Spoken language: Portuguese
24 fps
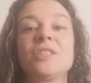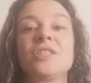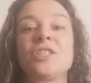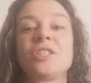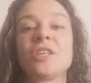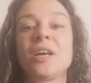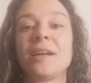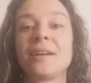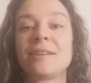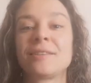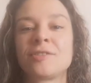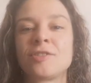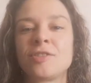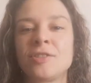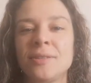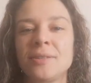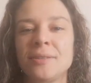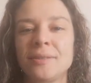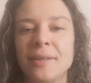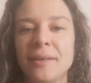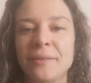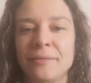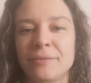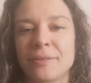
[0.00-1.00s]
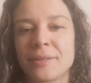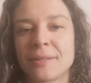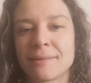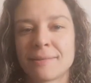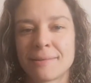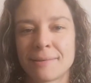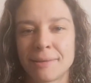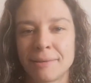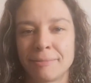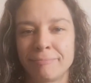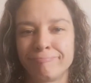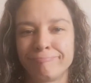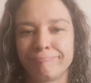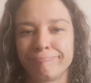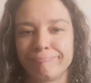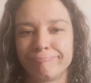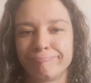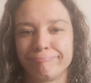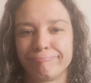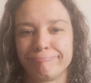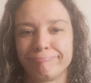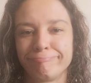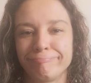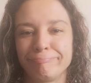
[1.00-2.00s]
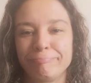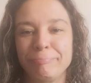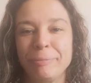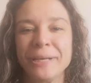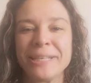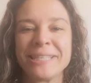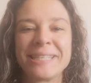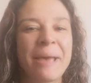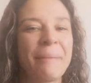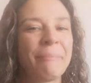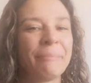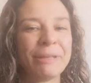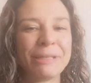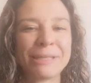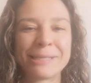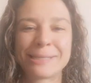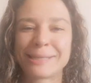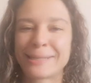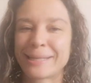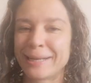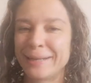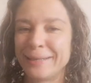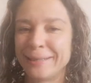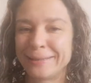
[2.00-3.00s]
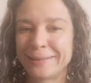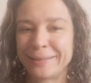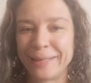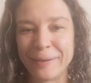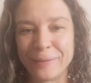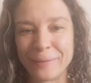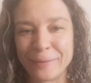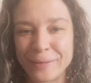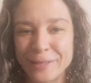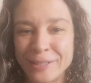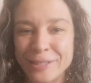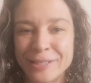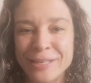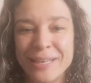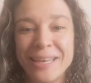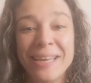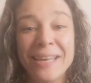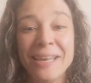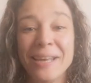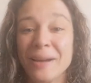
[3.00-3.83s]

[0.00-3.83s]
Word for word: jardim da infância. Pois é, muito estranho até hoje.